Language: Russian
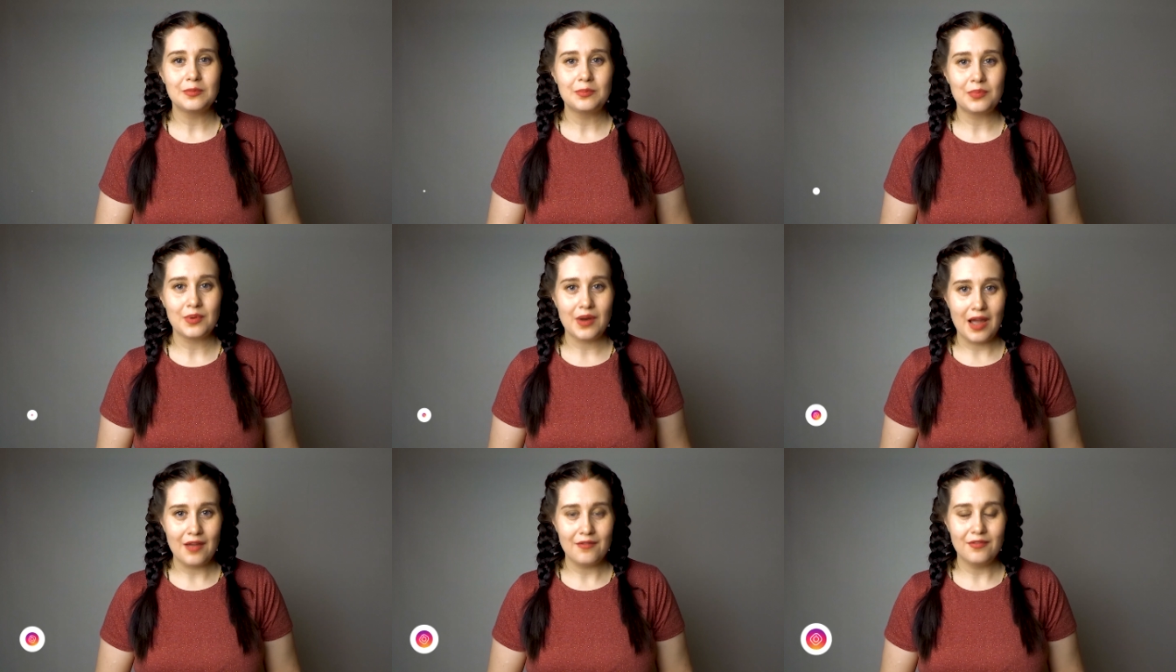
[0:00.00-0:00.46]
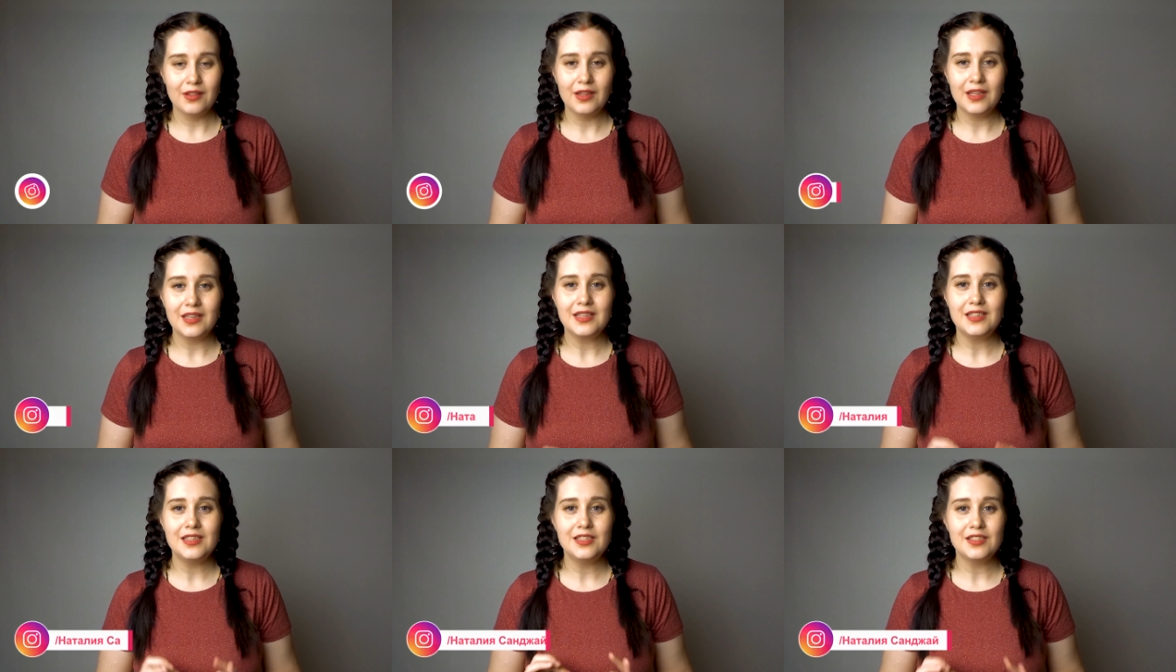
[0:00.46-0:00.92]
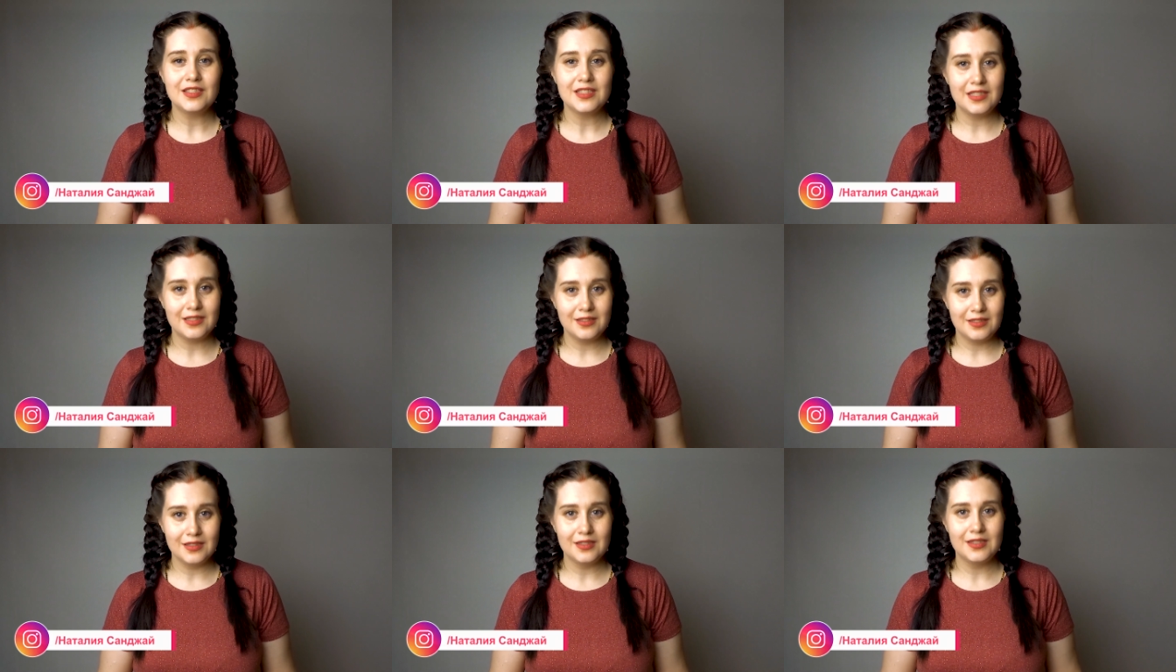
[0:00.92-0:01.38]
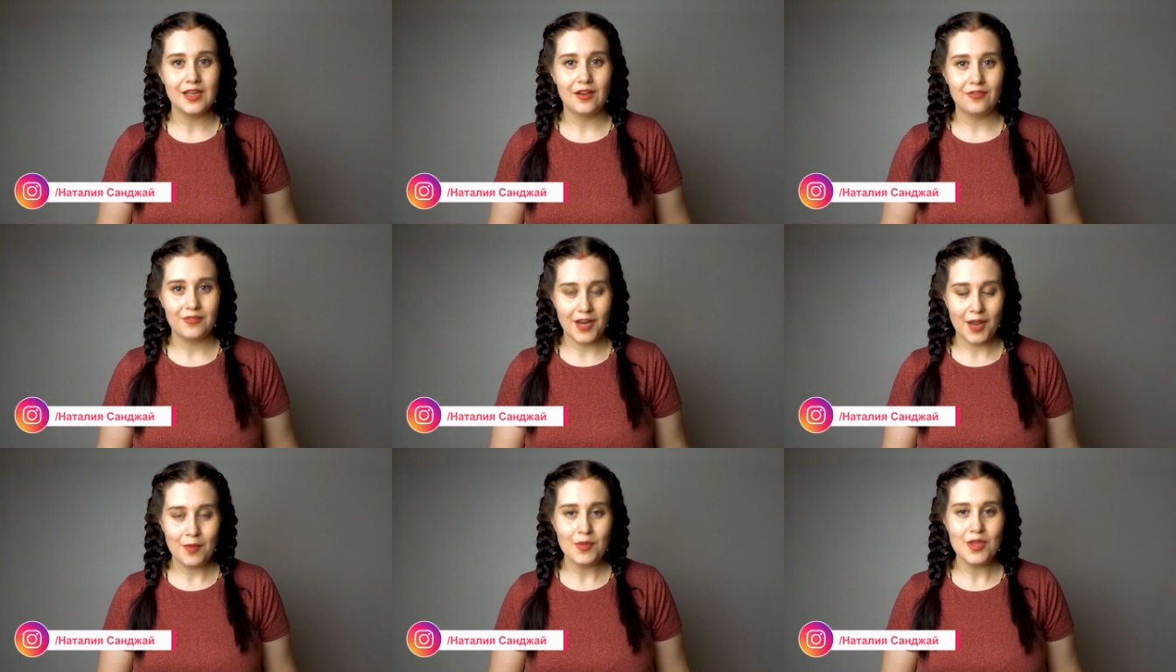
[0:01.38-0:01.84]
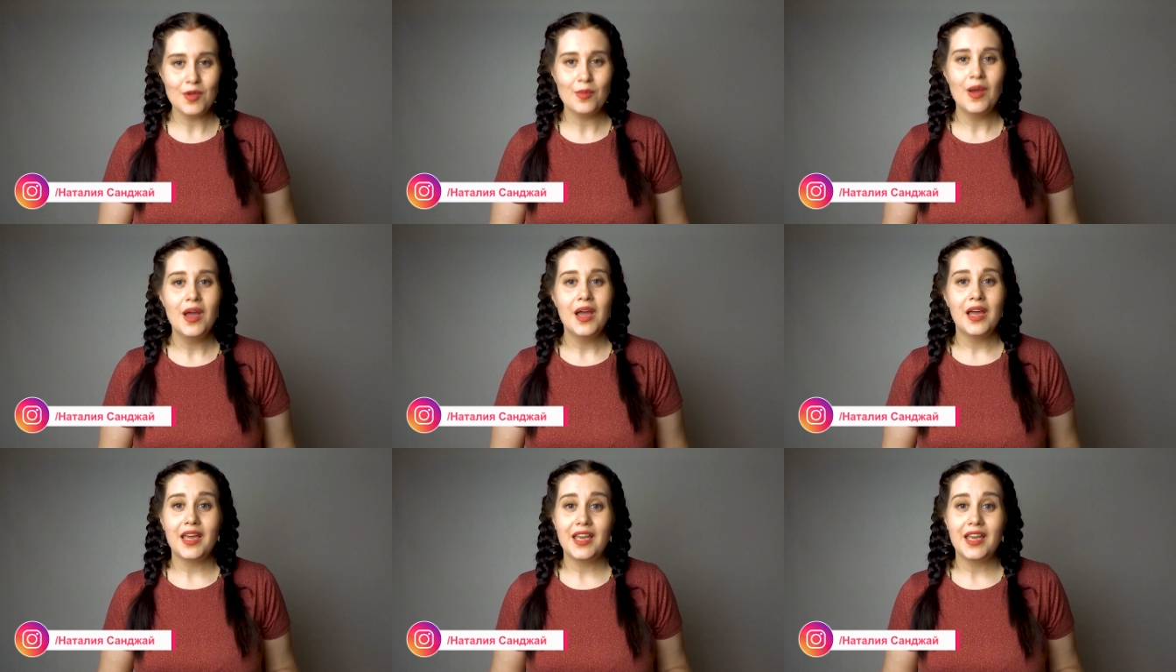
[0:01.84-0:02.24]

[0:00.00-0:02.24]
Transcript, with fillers: правила и следит за временем.